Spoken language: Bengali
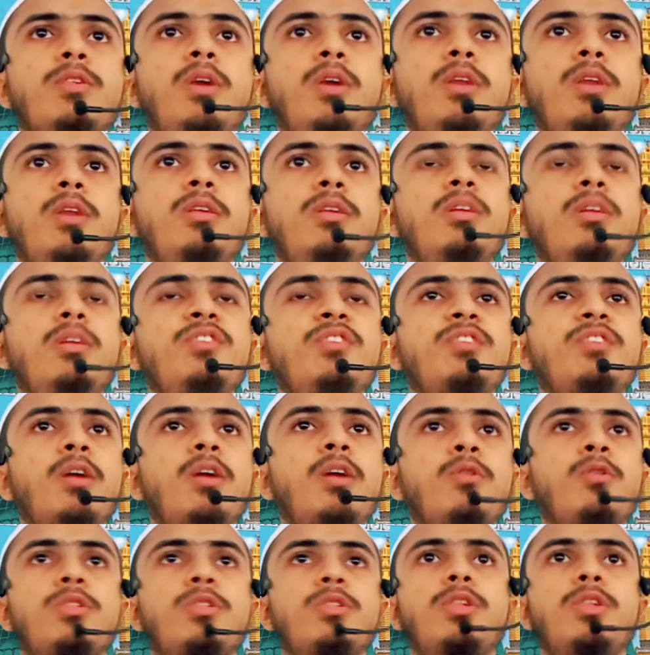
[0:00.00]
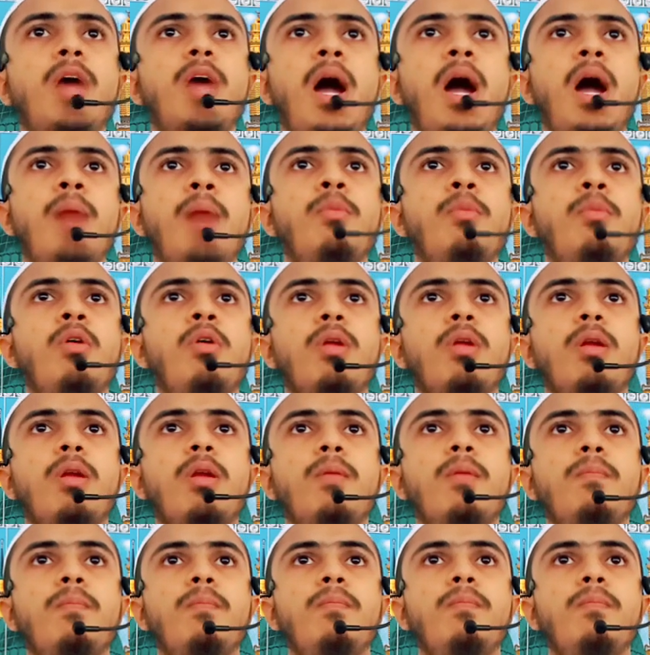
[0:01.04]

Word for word: সেই জিনিসটা হচ্ছে আমল